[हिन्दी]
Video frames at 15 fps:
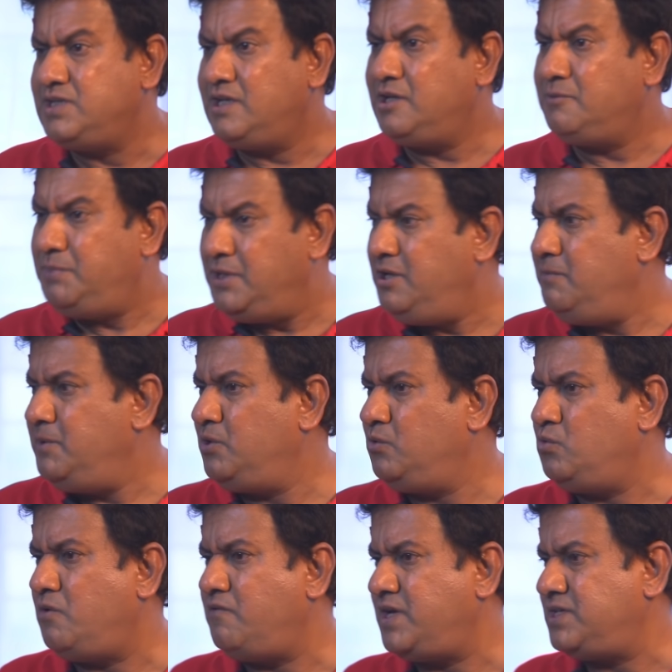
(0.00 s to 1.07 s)
अचानक मेरे को
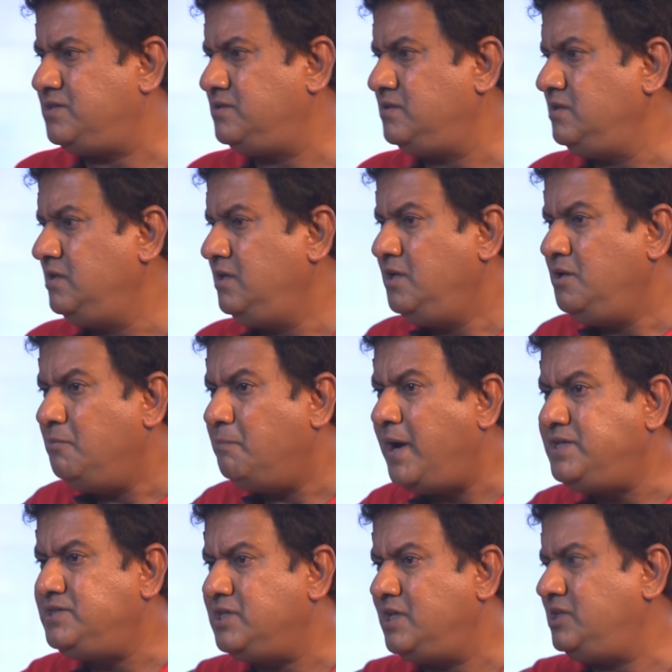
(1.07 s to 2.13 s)
फिर वो आवाज
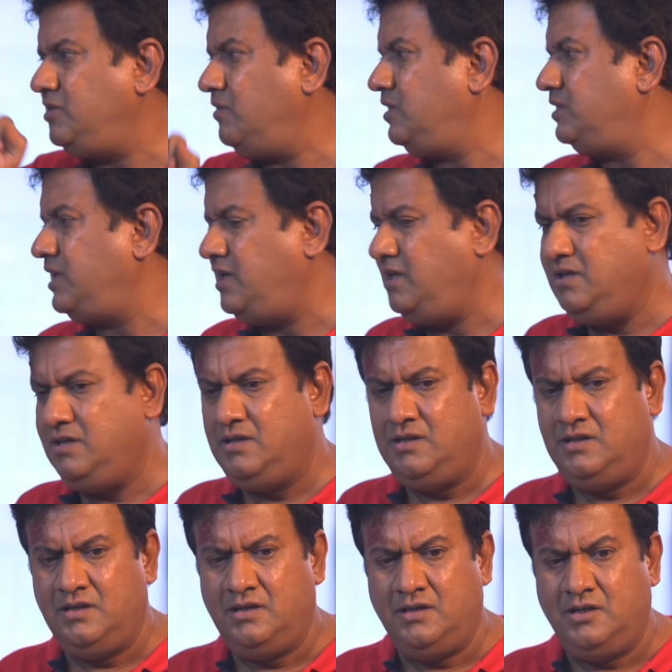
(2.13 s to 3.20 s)
बाइक चलाते वक्त आई
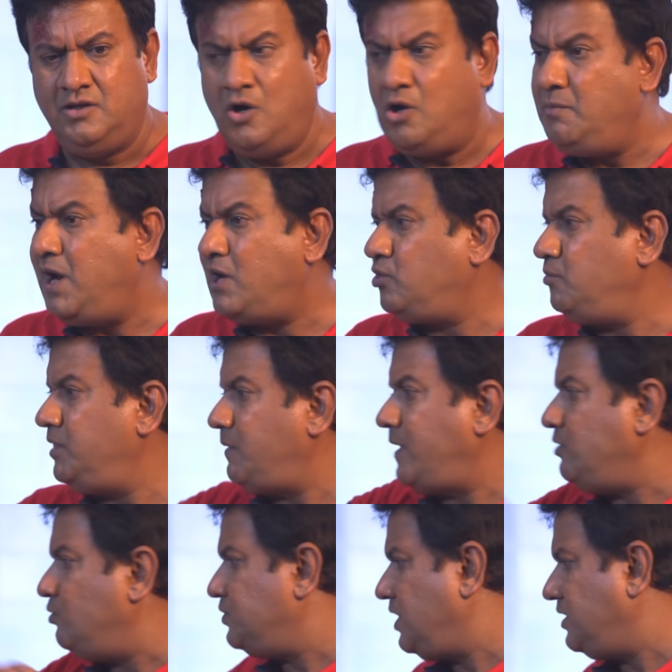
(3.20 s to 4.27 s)
और मैं ऑटो
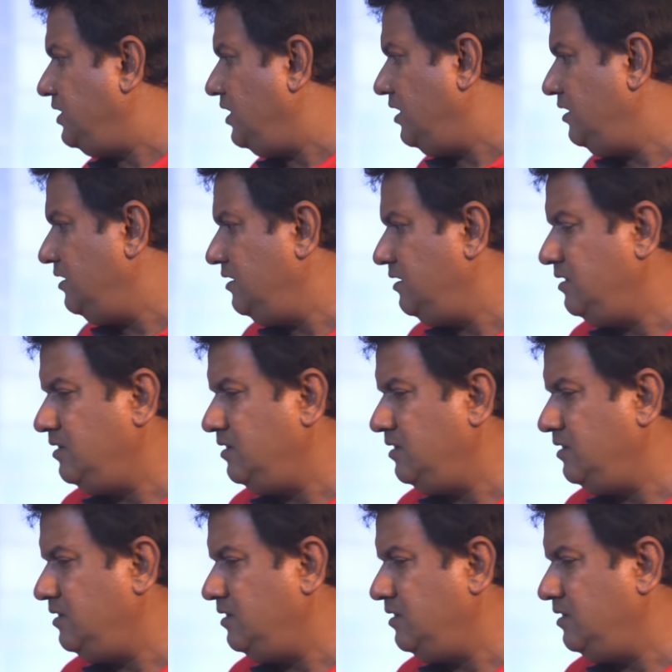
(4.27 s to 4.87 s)
में बाइक घुसा दिया